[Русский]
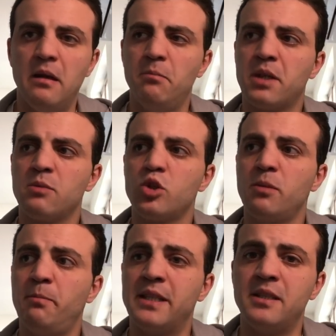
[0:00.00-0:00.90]
Потому что
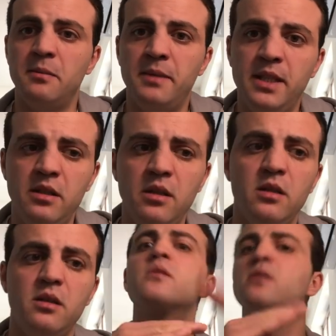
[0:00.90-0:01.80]
потребитель
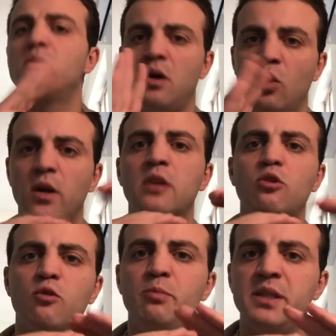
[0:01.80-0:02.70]
он
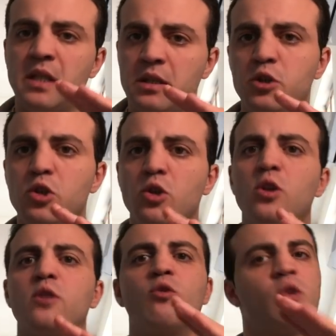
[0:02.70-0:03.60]
готов купить на 1000
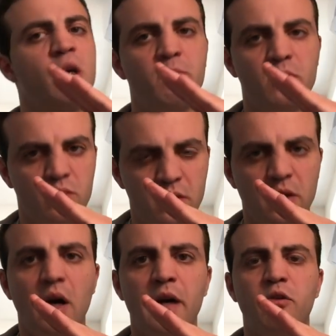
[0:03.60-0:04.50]
долларов он коп...
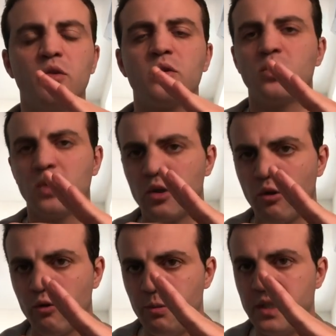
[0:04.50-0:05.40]
iPhone, он
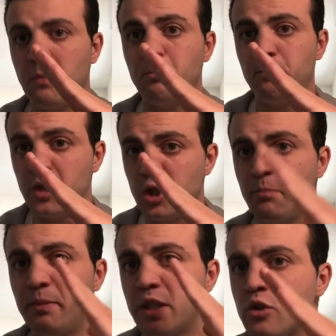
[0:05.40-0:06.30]
готов купить на
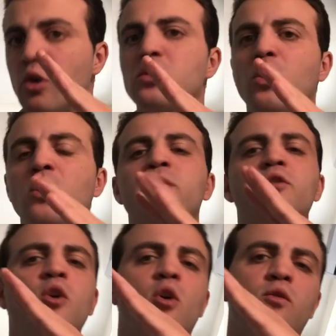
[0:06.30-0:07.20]
1500 долларов,
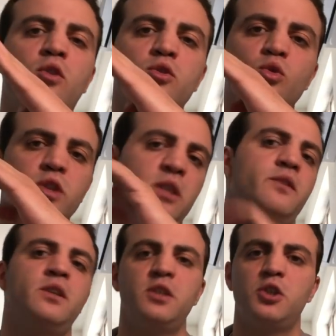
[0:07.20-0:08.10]
но вот уже
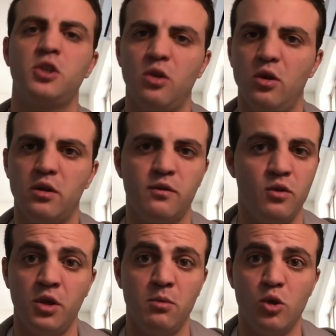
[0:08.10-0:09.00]
2000 долларов
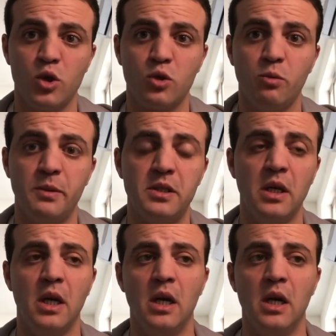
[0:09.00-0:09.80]
он не может купить.